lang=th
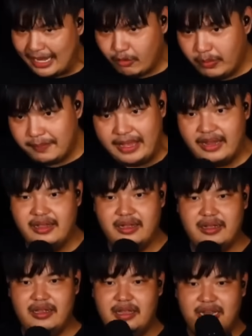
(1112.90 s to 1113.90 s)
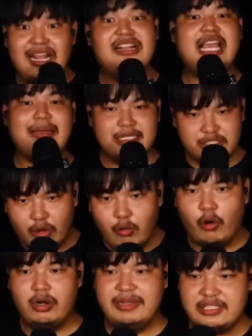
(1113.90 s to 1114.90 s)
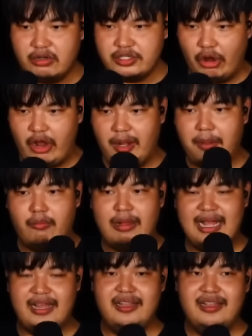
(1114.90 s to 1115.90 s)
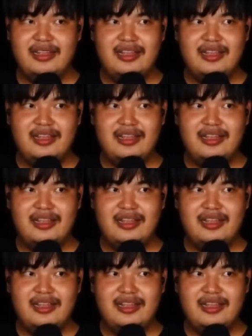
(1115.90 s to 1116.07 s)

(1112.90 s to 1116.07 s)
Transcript: กูบอกบ้านกูมีเพย์หนึ่งเล่นเกมได้สองคนมีสองจอยเขาบอกว่า